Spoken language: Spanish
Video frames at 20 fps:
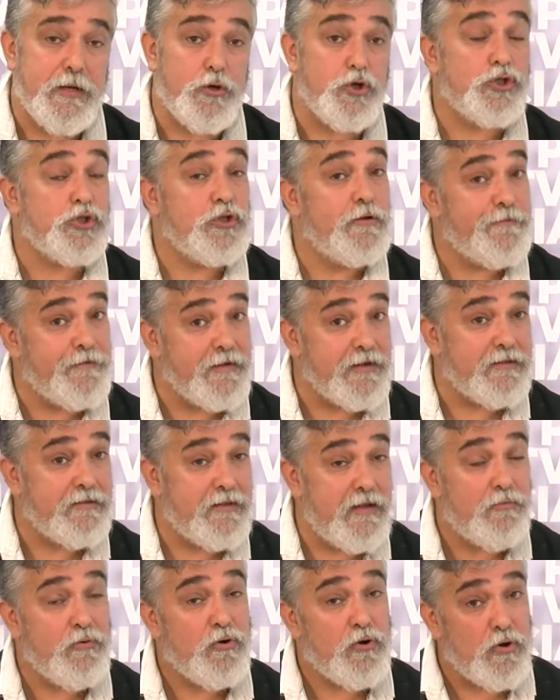agosto
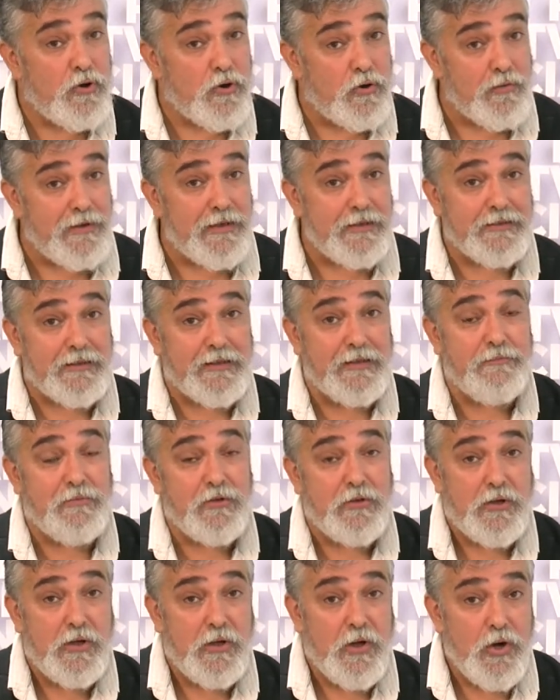efectivo, con lo cual
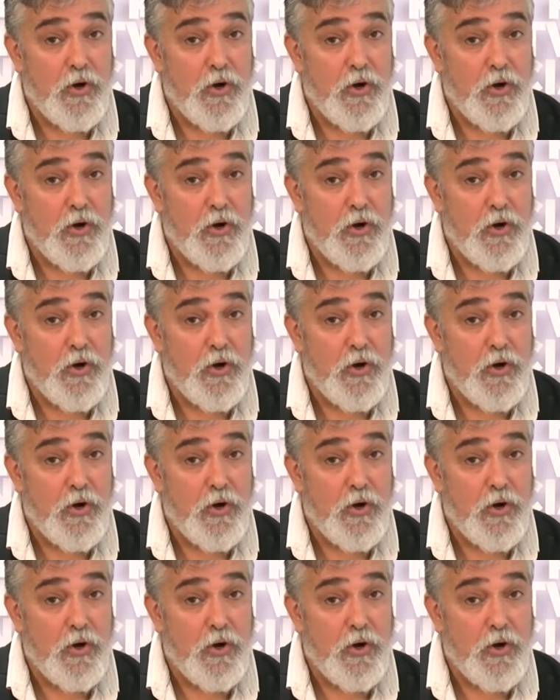tenemos